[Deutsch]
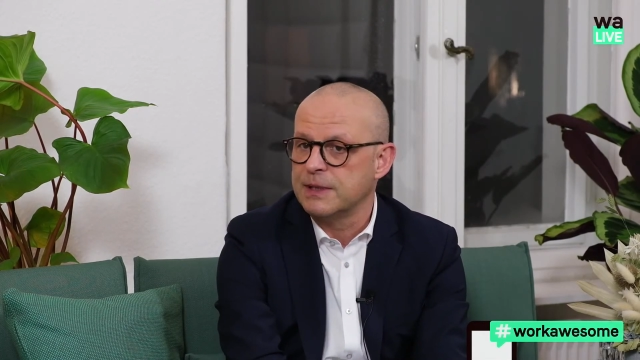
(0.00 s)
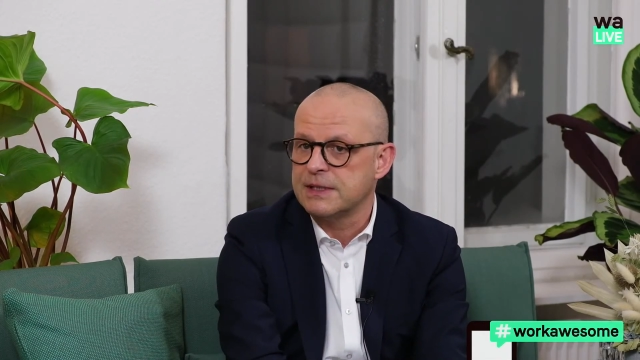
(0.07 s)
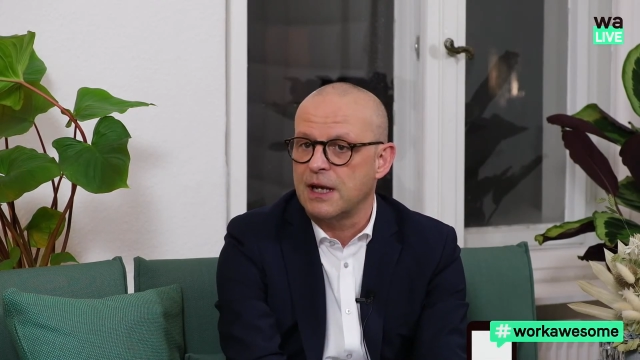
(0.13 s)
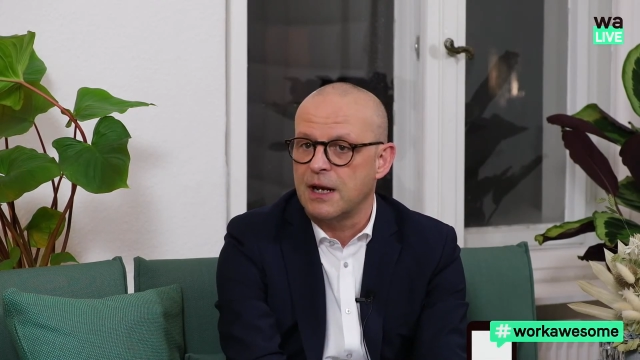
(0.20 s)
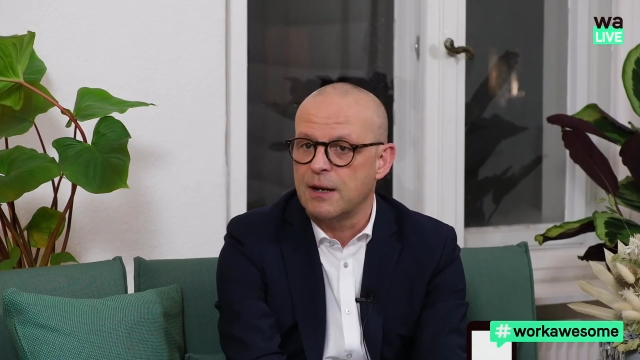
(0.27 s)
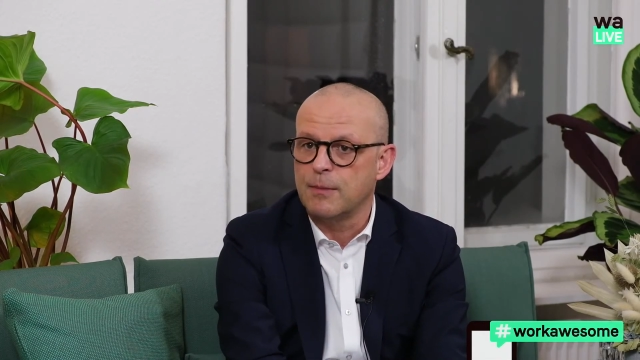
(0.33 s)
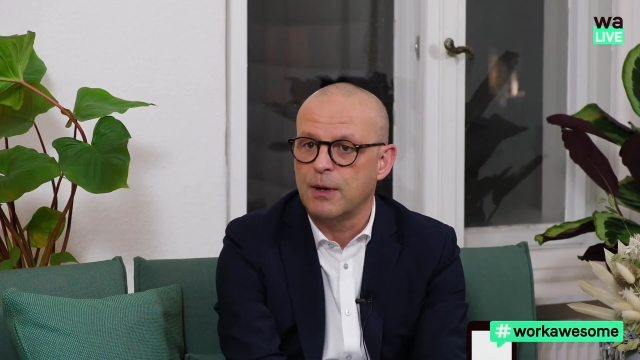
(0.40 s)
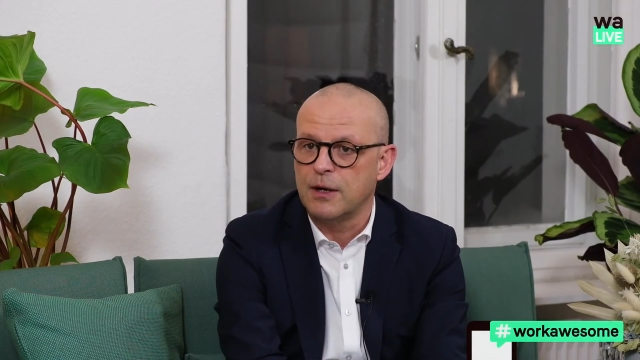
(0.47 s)

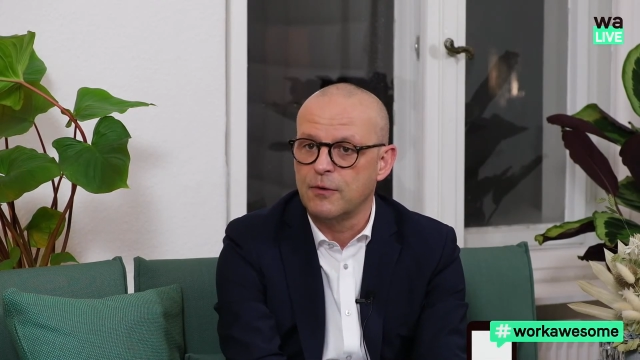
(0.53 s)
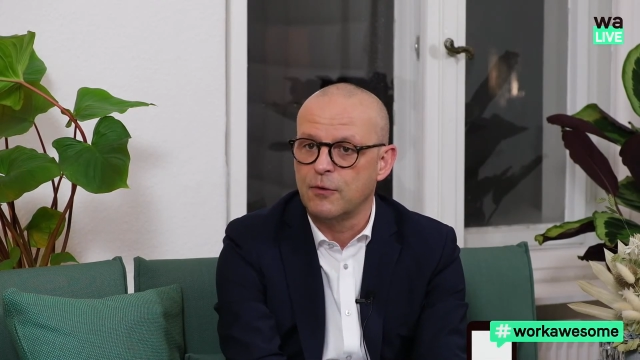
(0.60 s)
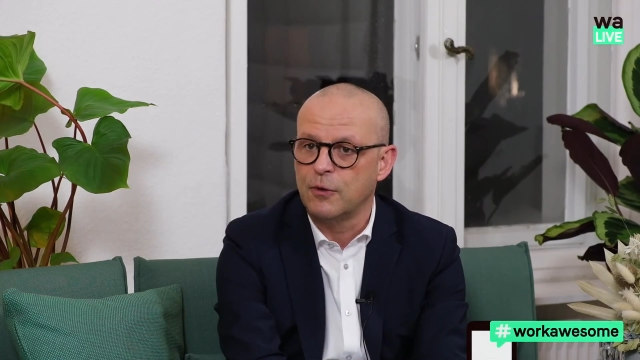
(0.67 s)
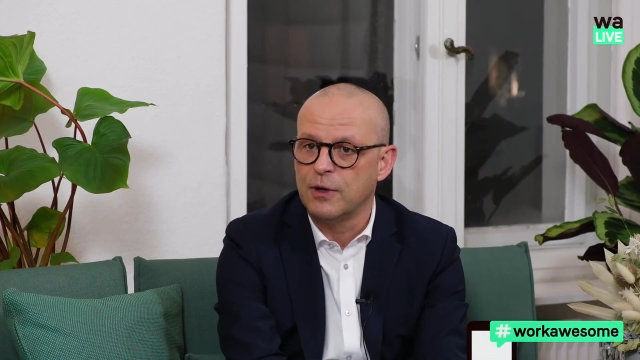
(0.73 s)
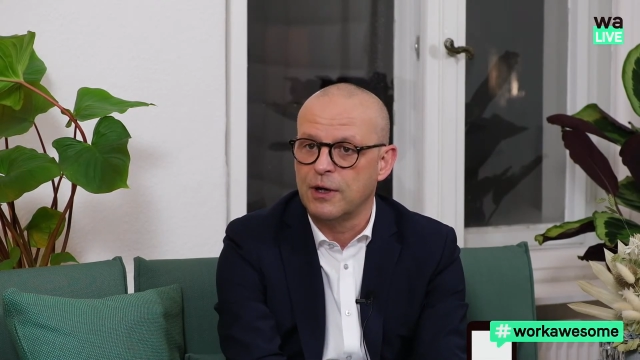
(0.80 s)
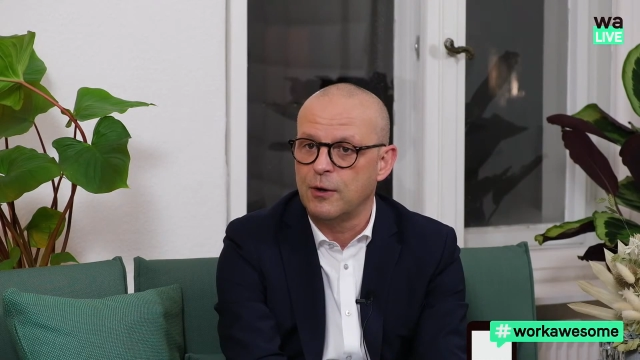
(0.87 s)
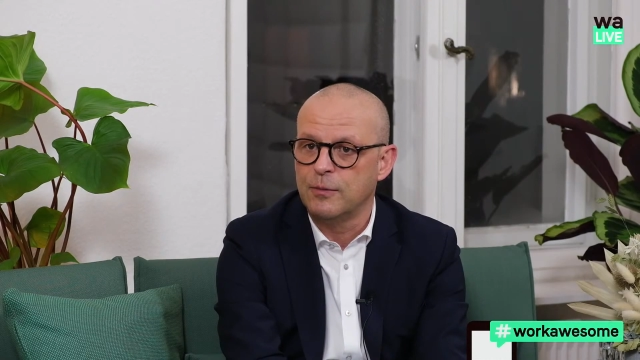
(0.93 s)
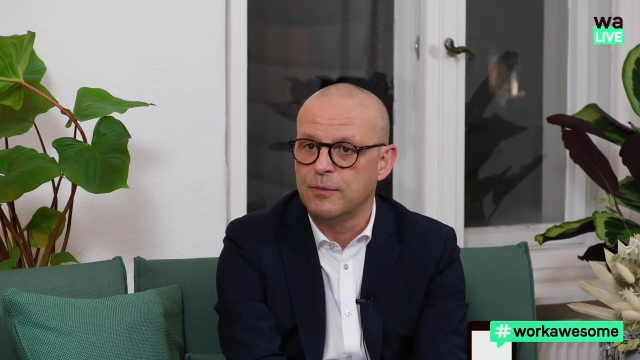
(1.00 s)
bezahlbaren
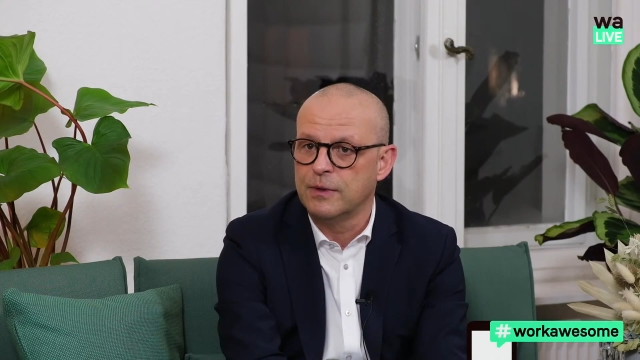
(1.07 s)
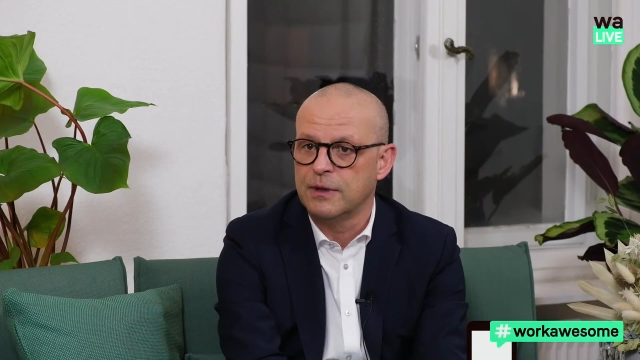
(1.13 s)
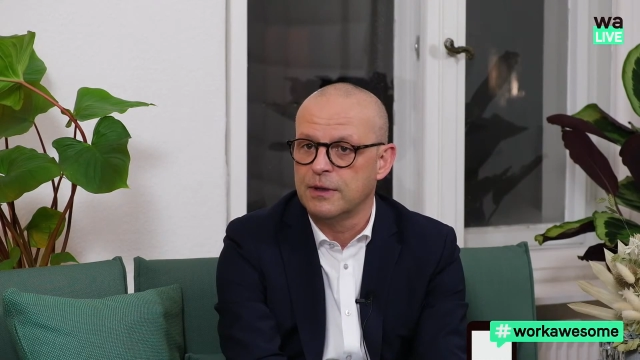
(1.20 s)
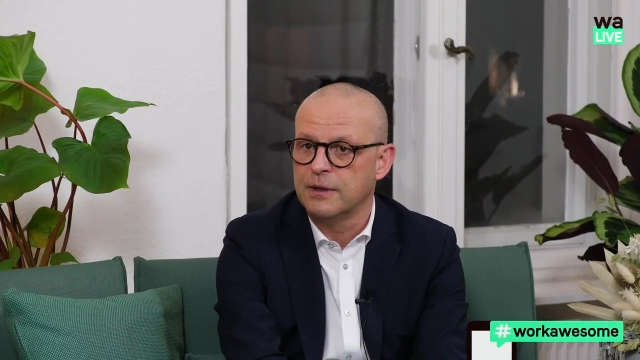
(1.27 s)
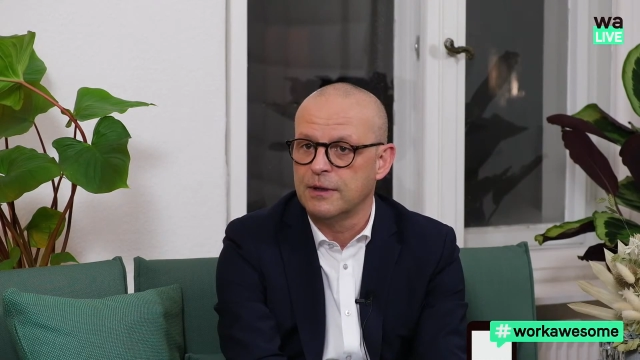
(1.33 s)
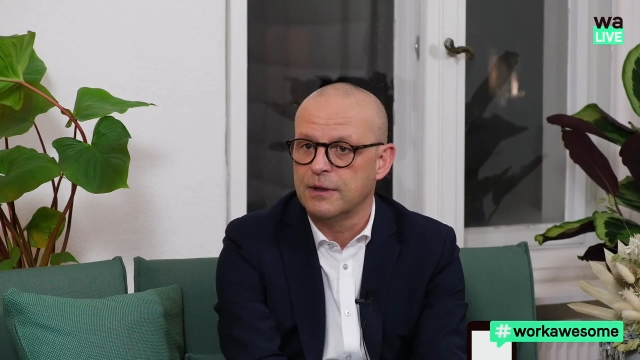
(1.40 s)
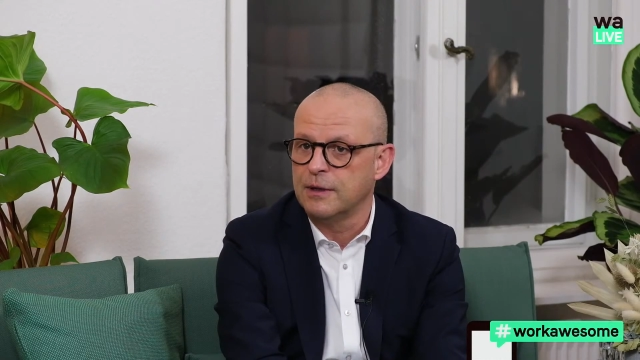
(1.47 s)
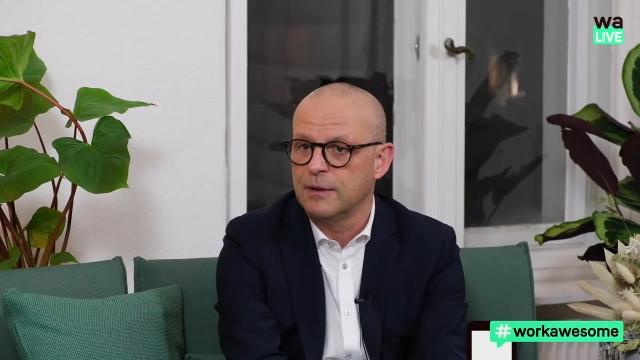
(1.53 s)
Wohnraum
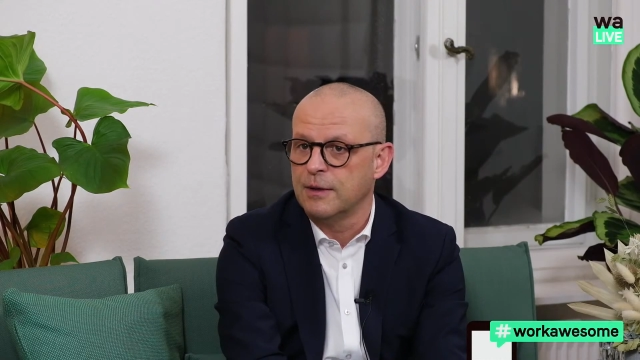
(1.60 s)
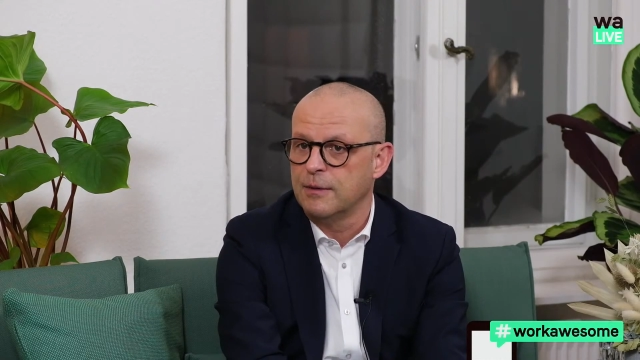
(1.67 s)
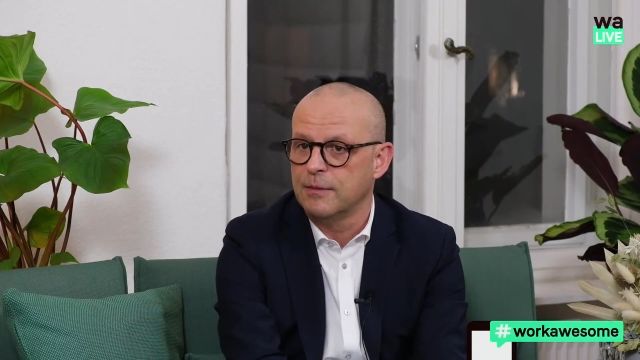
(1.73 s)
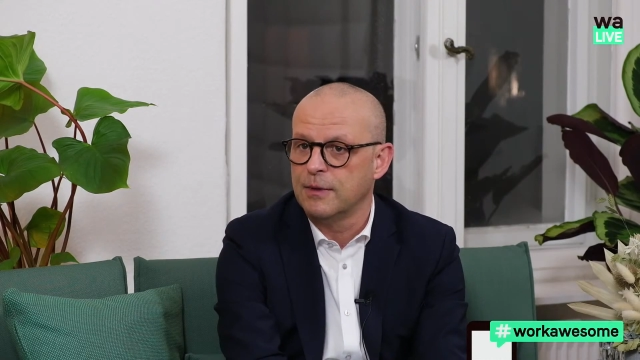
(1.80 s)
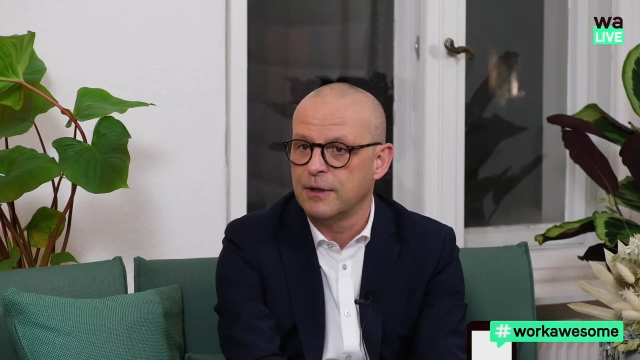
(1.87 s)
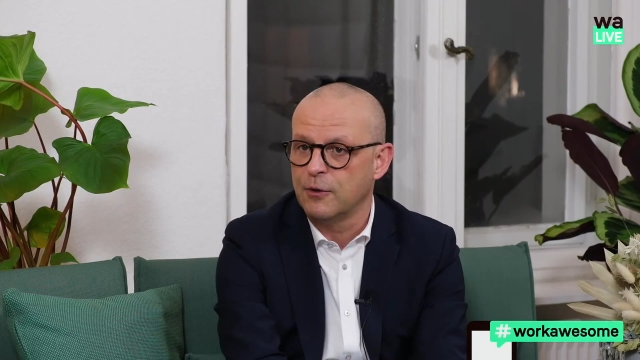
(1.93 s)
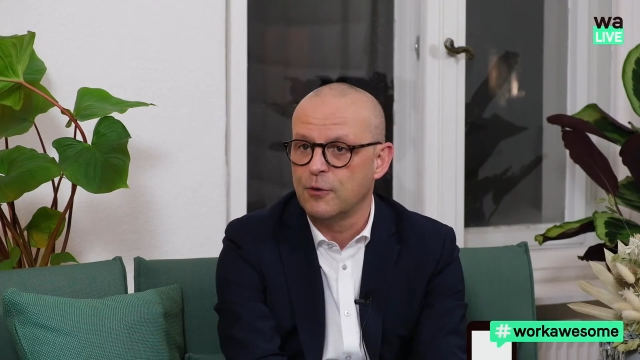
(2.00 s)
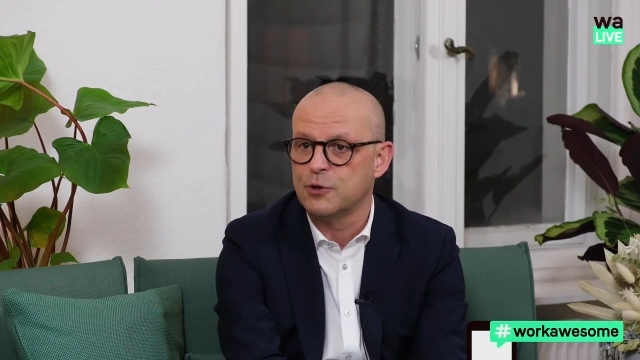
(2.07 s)
in,
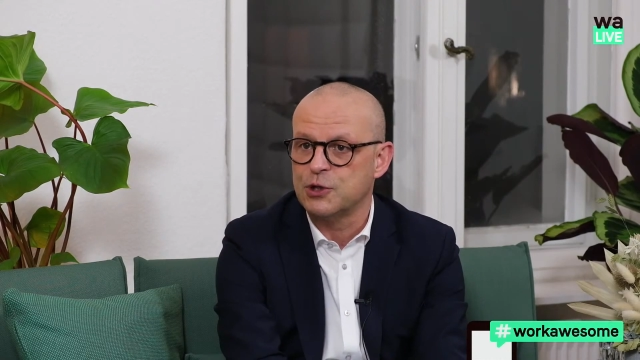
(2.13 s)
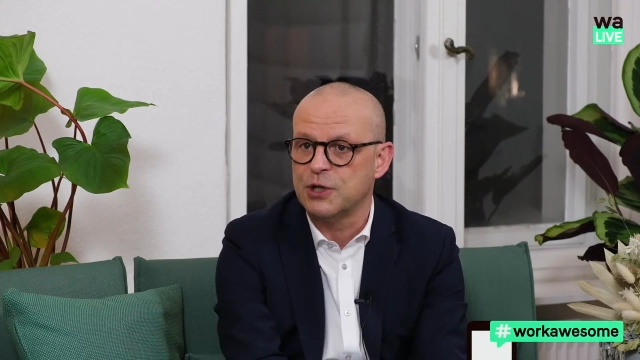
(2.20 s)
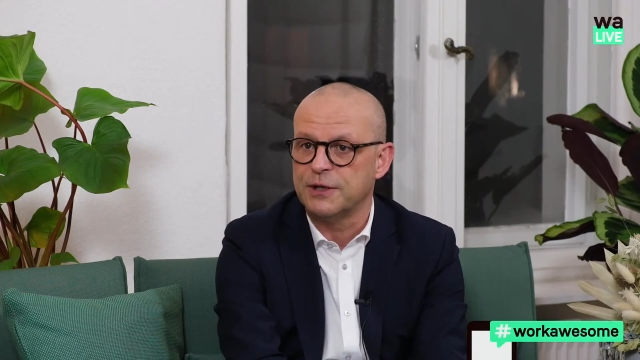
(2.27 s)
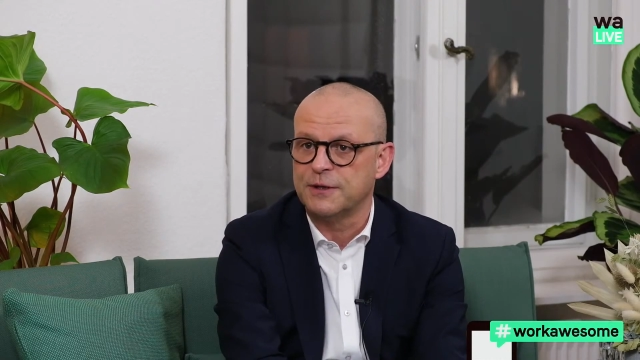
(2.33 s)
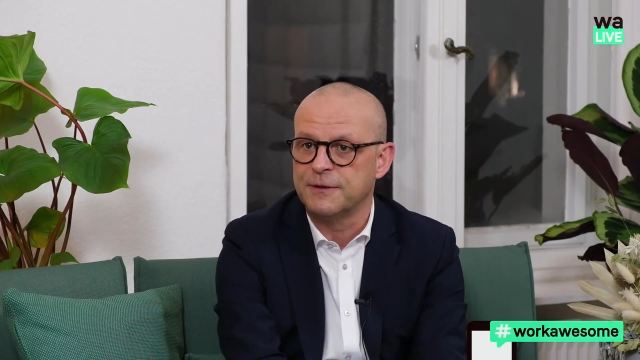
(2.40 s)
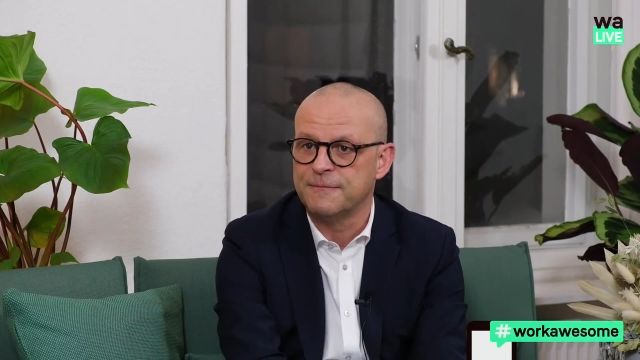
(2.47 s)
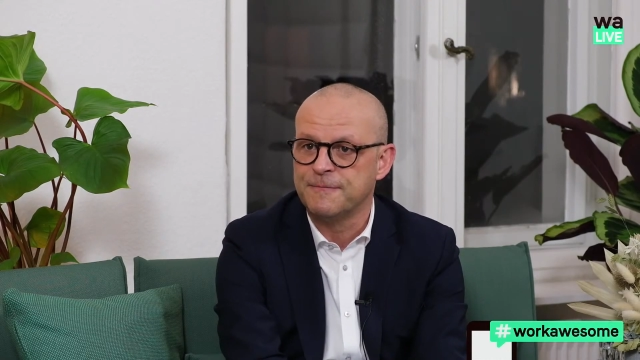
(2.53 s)
in, in, der Großstadt.